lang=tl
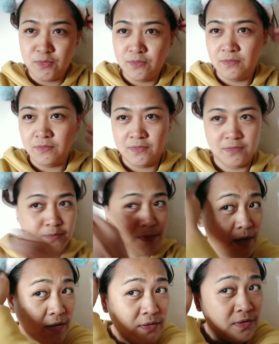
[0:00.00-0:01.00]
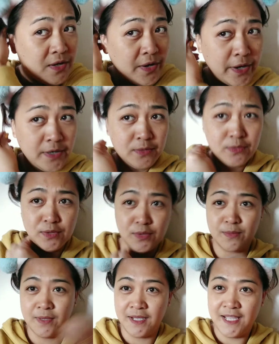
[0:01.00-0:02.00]
ang pangit ng hair ko,
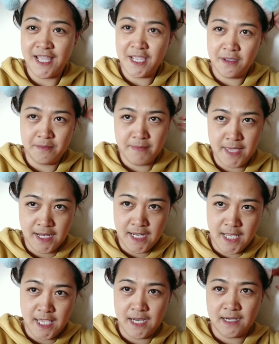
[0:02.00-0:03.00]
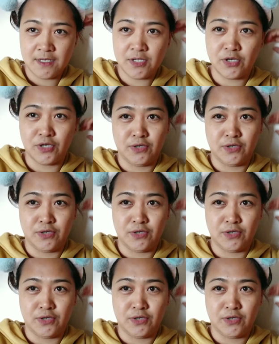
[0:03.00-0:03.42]
diba? Maikli hair ko.